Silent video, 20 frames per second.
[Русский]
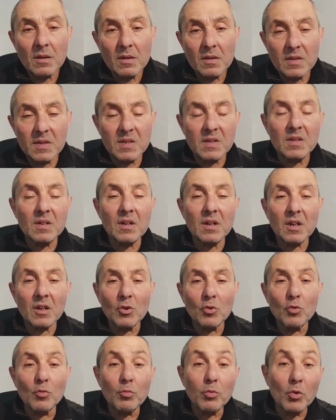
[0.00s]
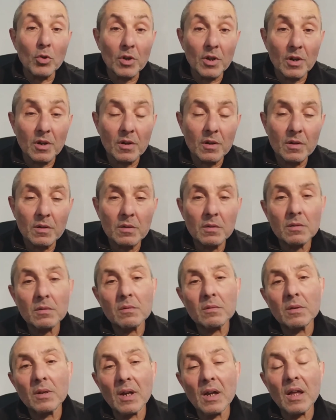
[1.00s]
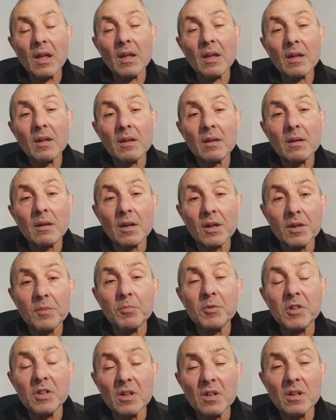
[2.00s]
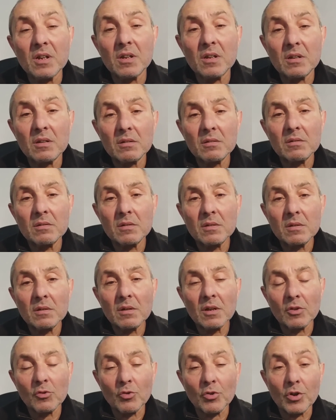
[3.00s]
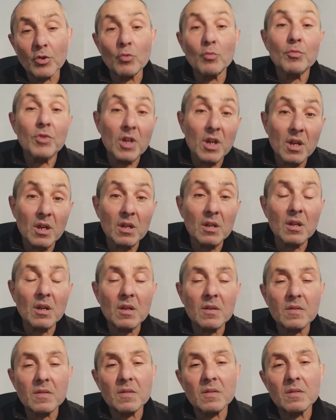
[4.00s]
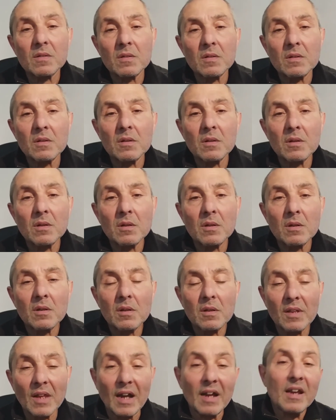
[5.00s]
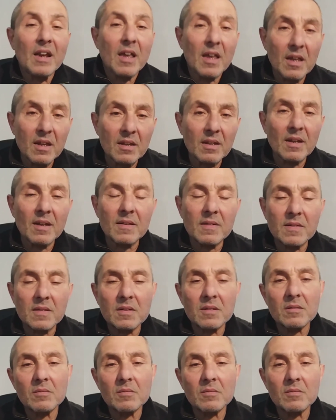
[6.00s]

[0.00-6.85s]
сирых и убогих, на рептилий, которые умнее нас – наглее нас.